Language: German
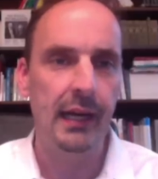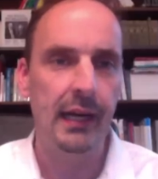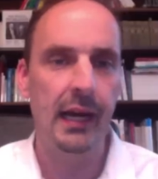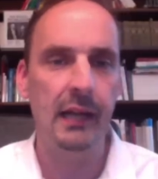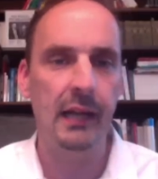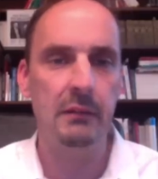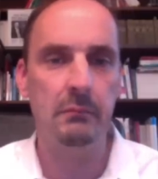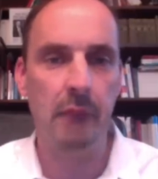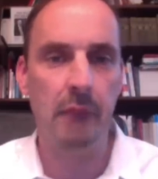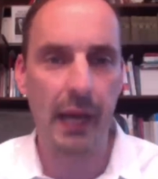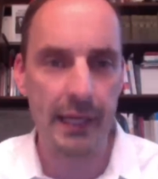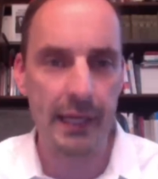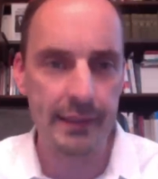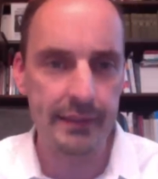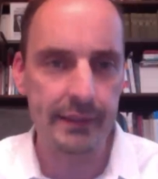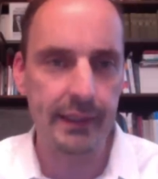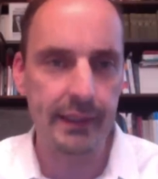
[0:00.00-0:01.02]
Also
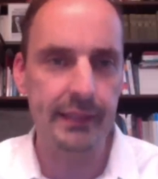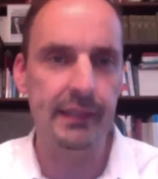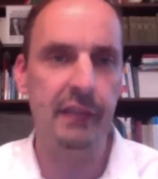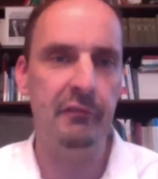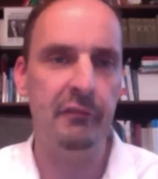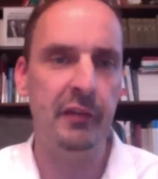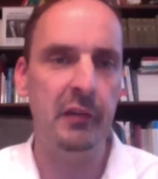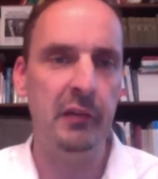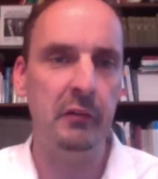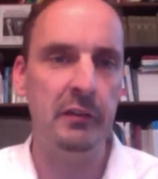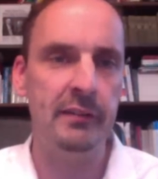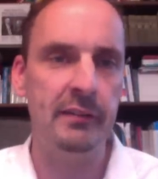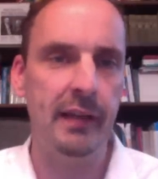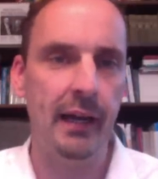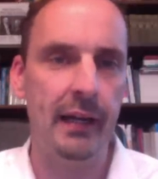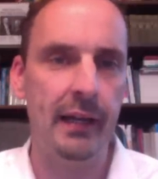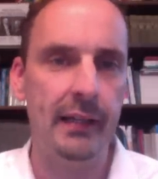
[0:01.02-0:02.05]
meine dringende Empfehlung ist
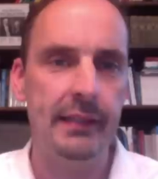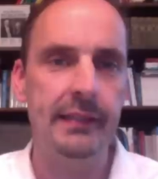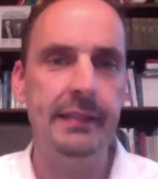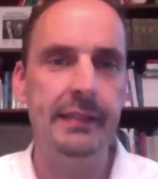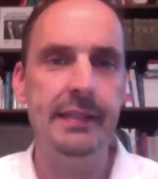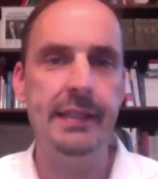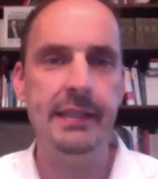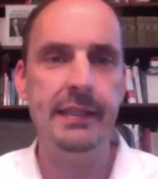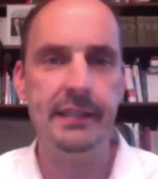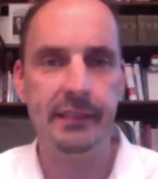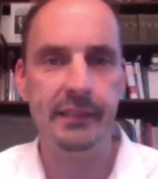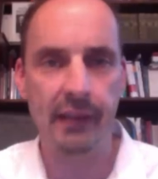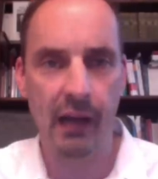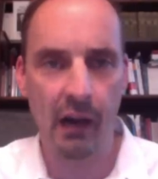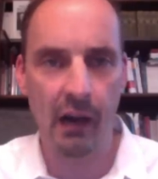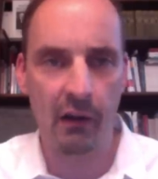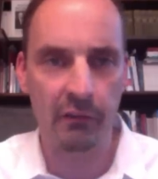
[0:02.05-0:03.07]
da, nicht
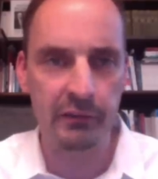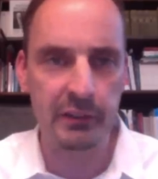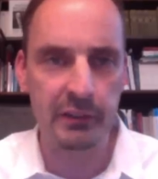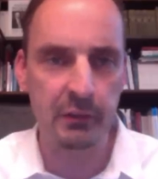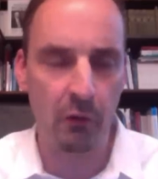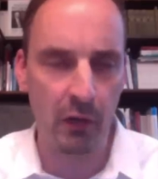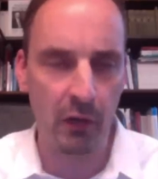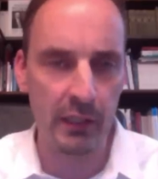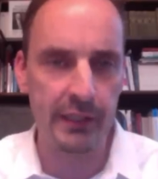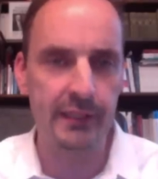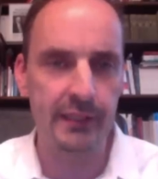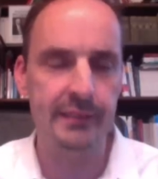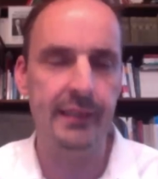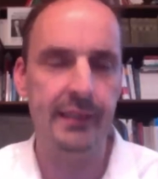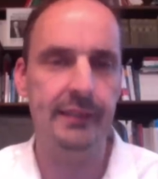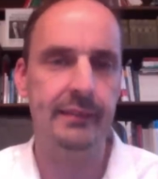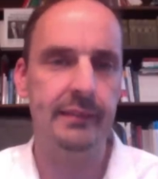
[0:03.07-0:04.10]
auf die Neulinge
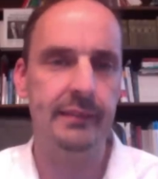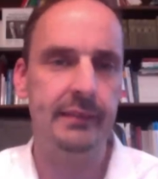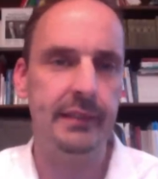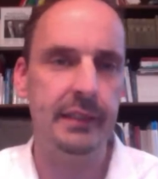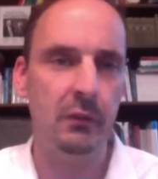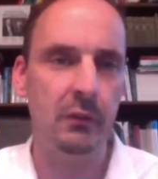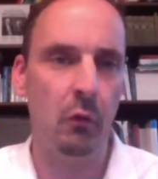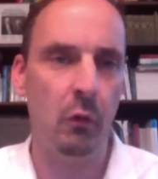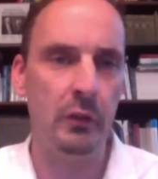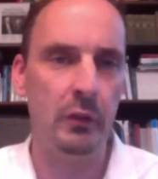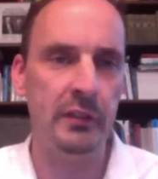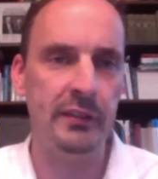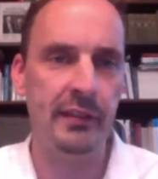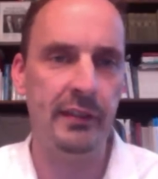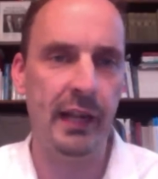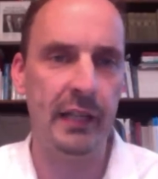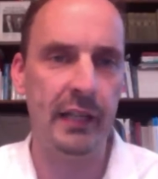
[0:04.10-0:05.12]
setzen, die rote
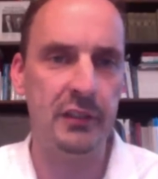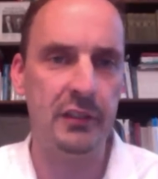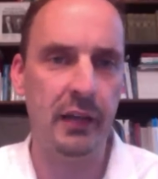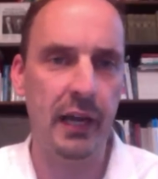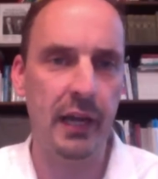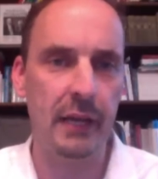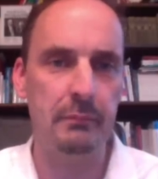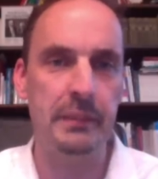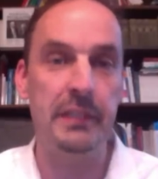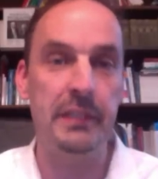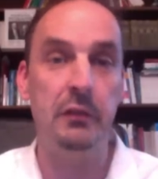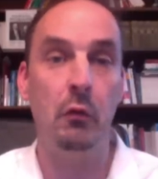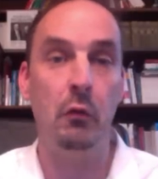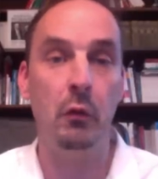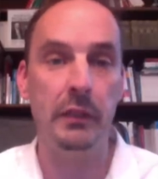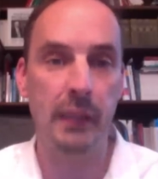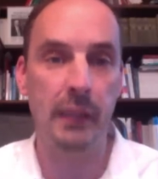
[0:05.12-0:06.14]
Zahlen schreiben, die einen
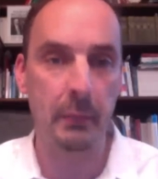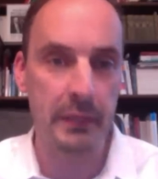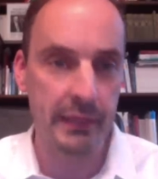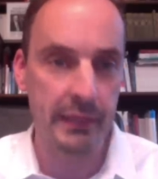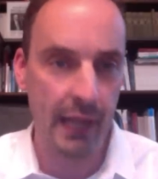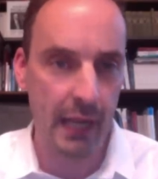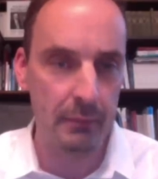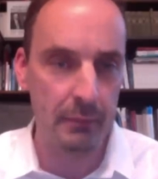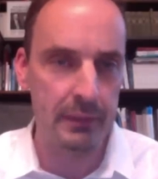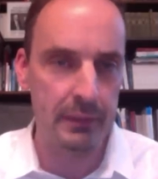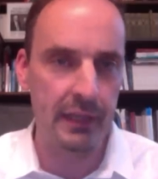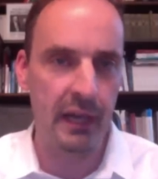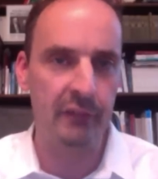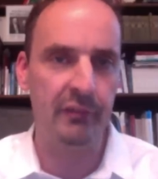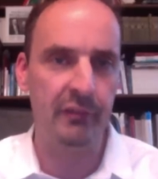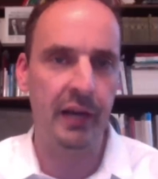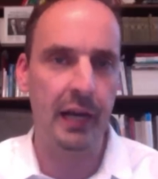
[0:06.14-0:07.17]
hohen
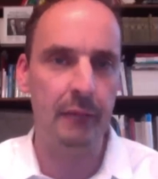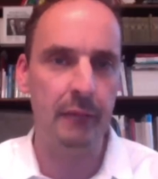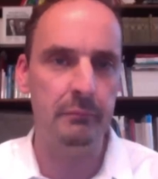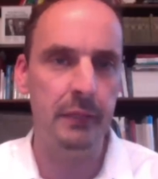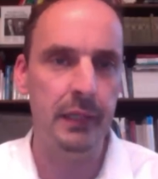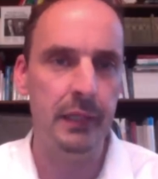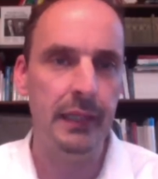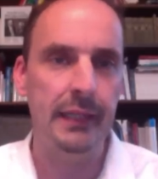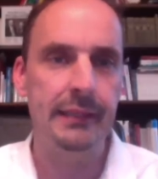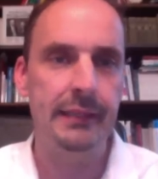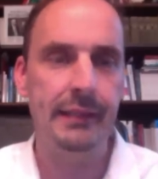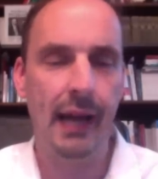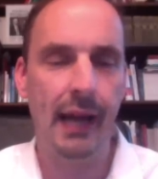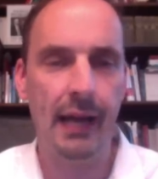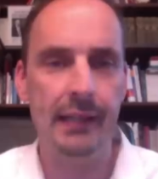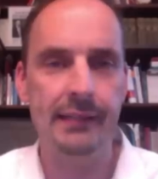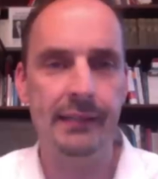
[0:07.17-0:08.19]
Kapitalbedarf haben.
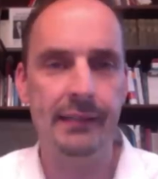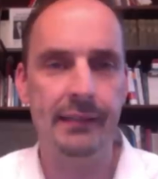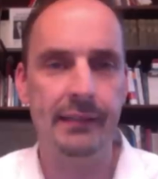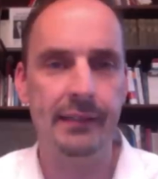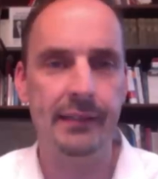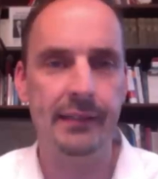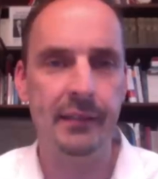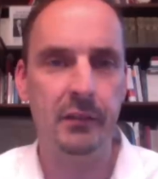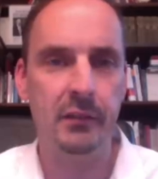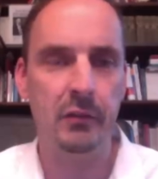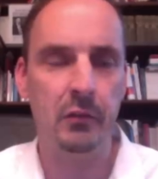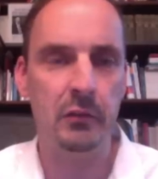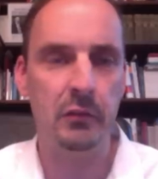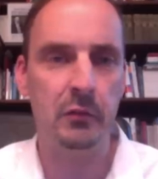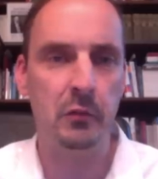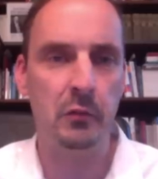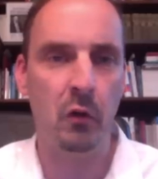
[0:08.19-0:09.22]
Da ist das Risiko
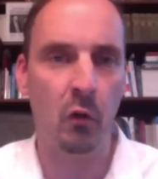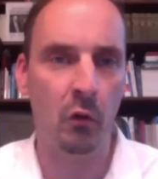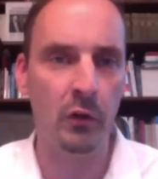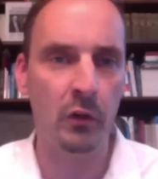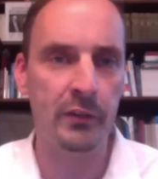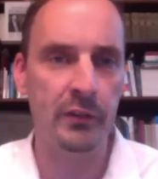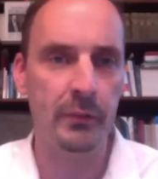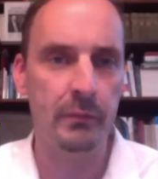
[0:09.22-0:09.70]
zu groß.